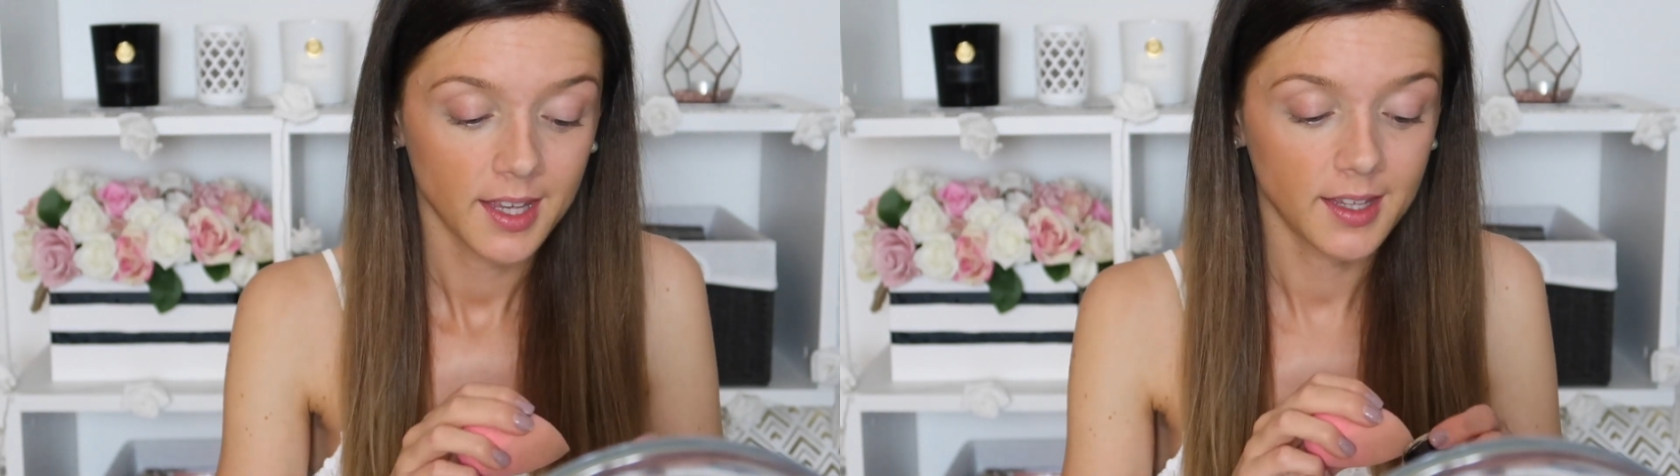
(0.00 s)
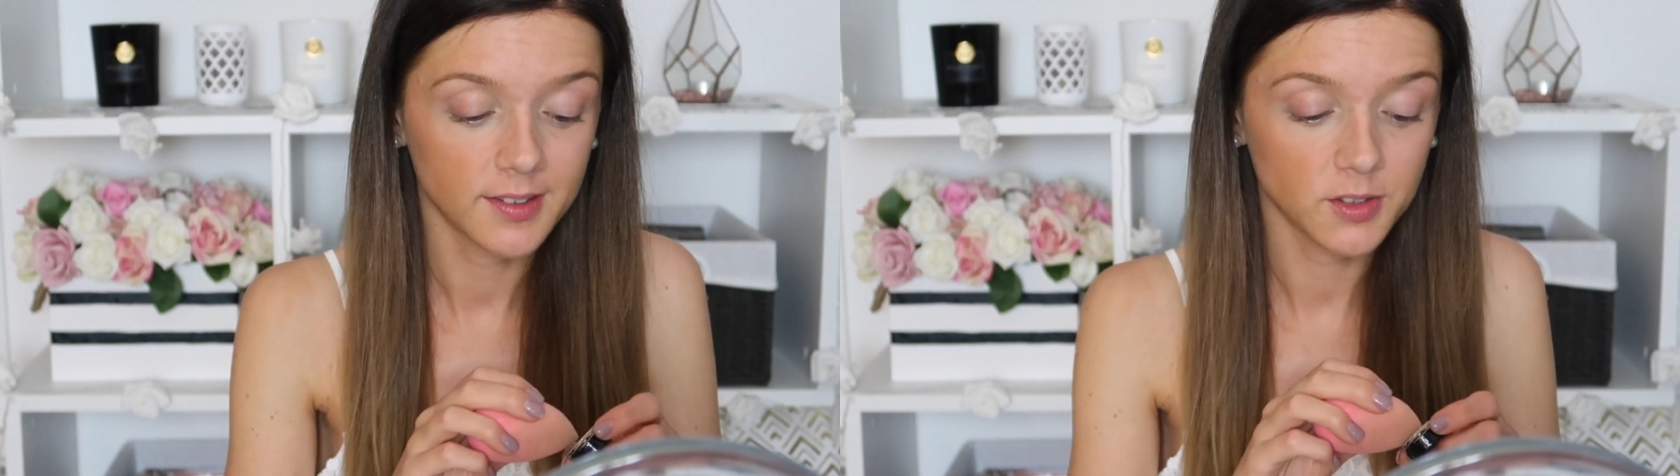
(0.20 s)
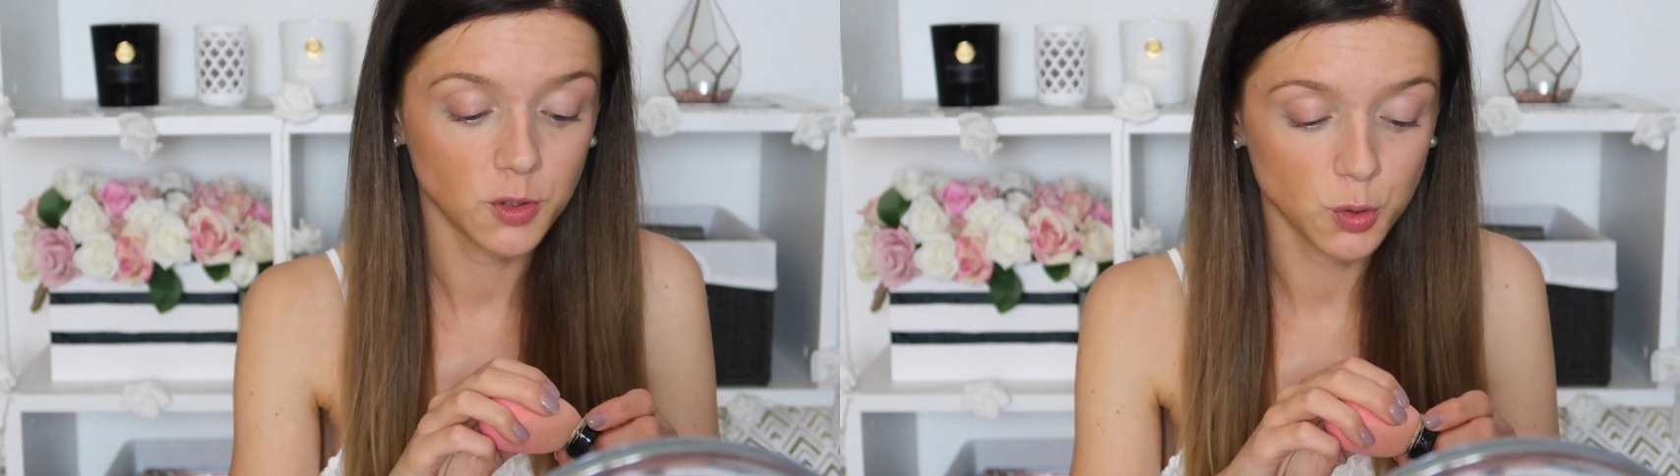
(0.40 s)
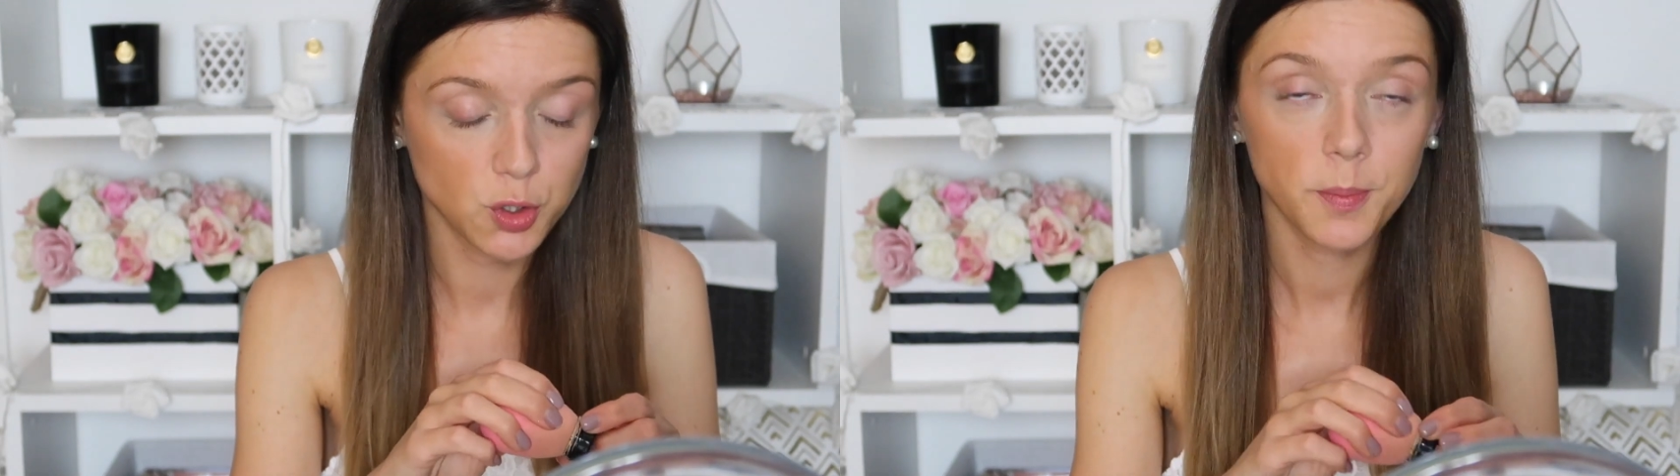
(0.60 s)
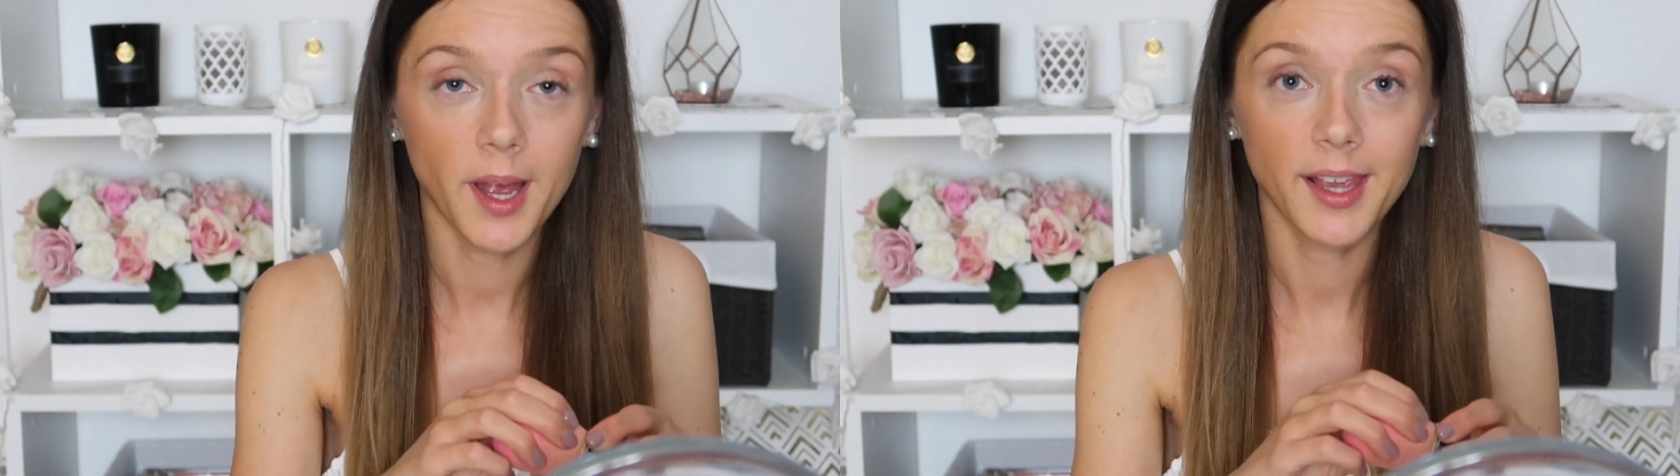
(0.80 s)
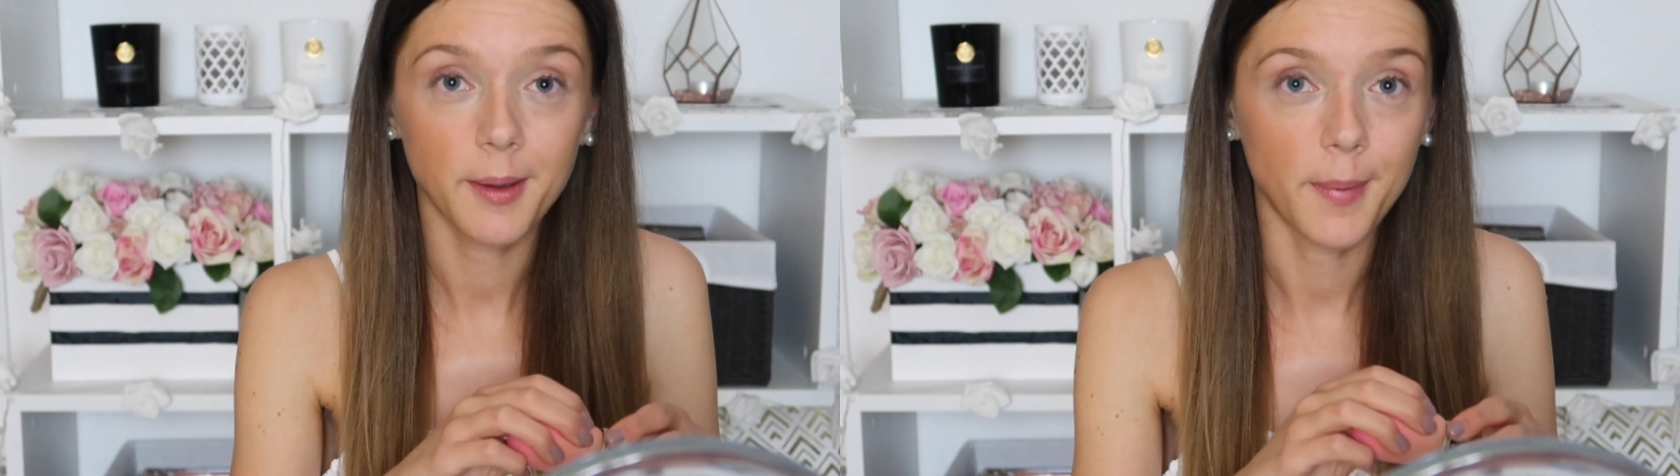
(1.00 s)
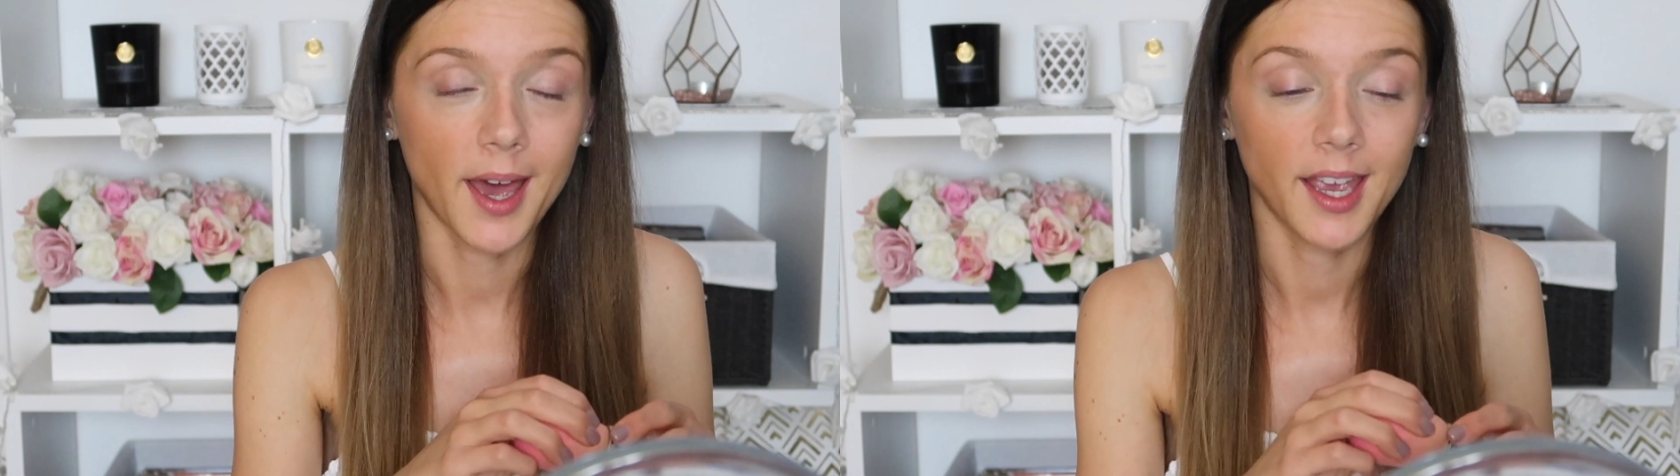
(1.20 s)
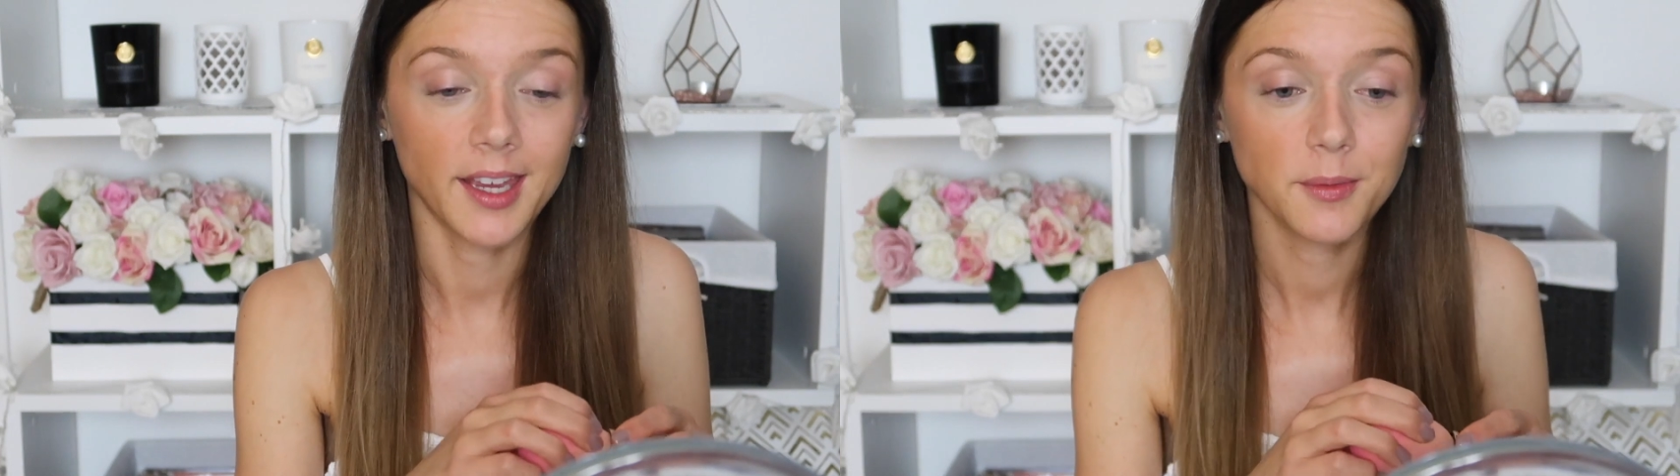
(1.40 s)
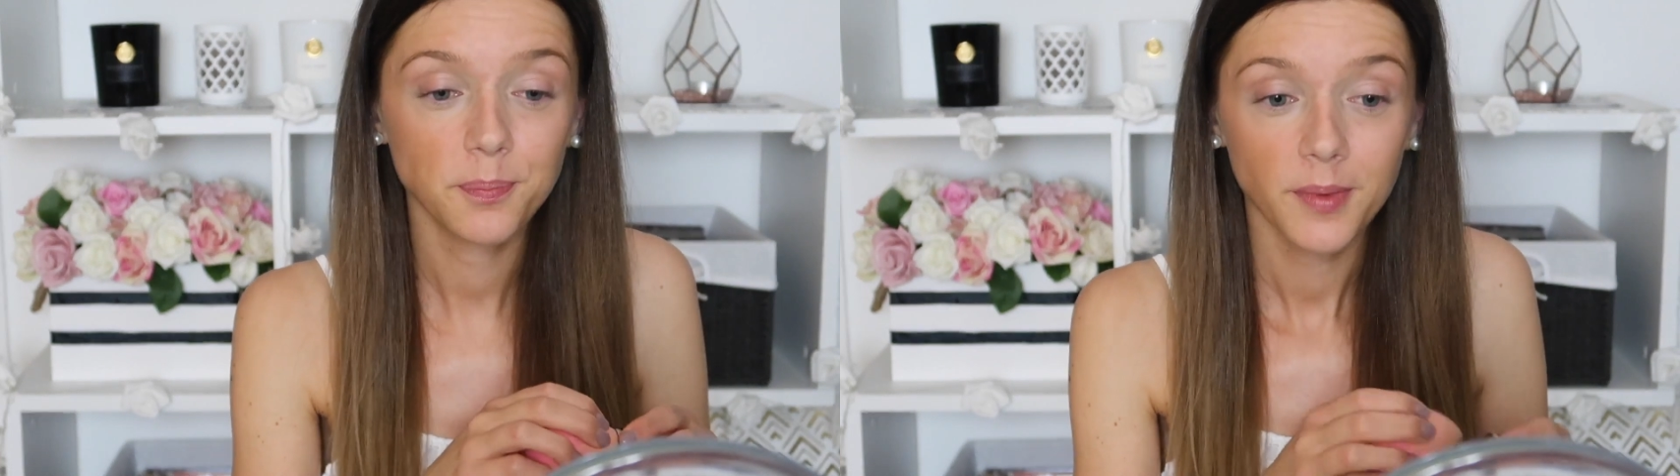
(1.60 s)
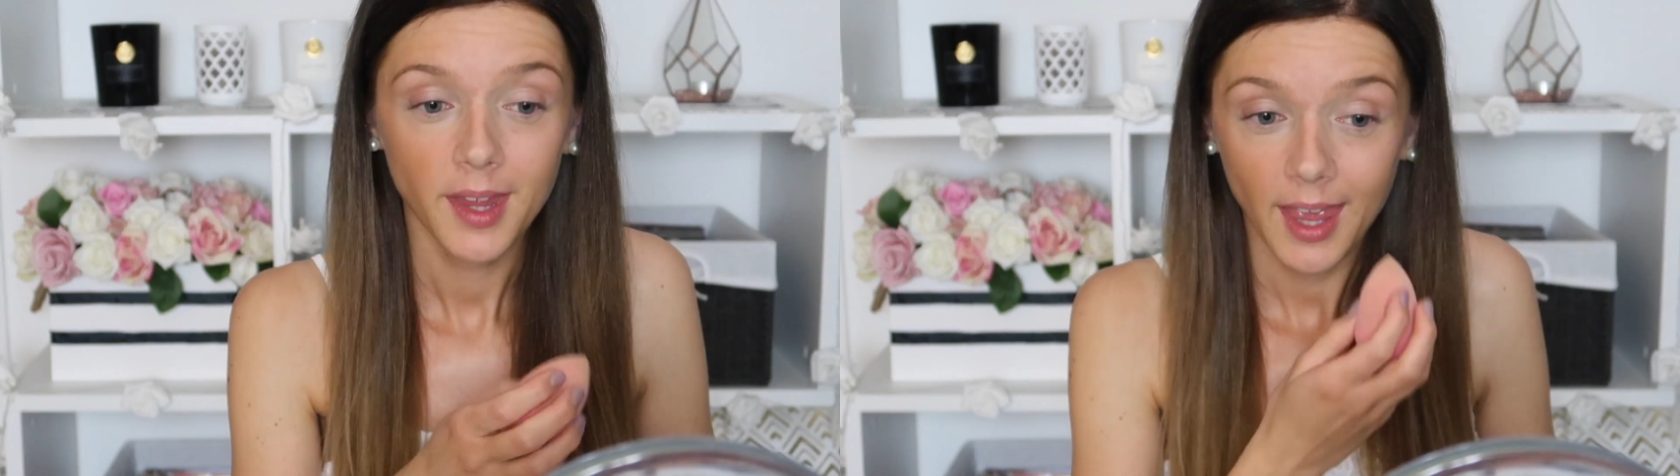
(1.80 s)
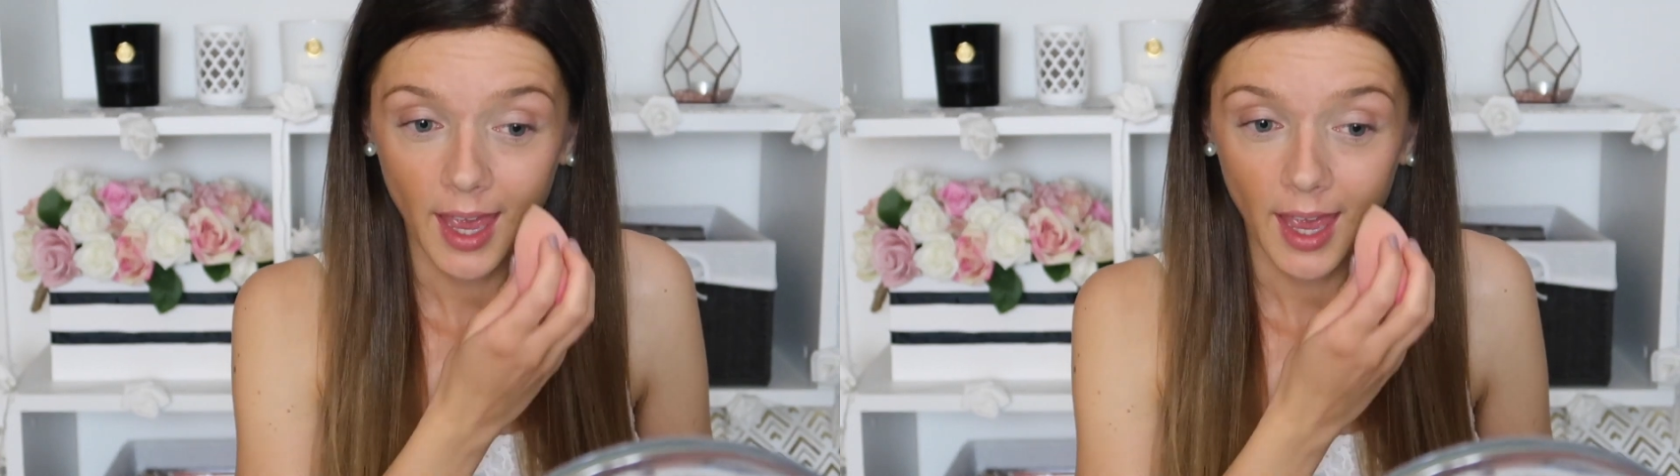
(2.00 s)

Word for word: ist YouTube allgemein.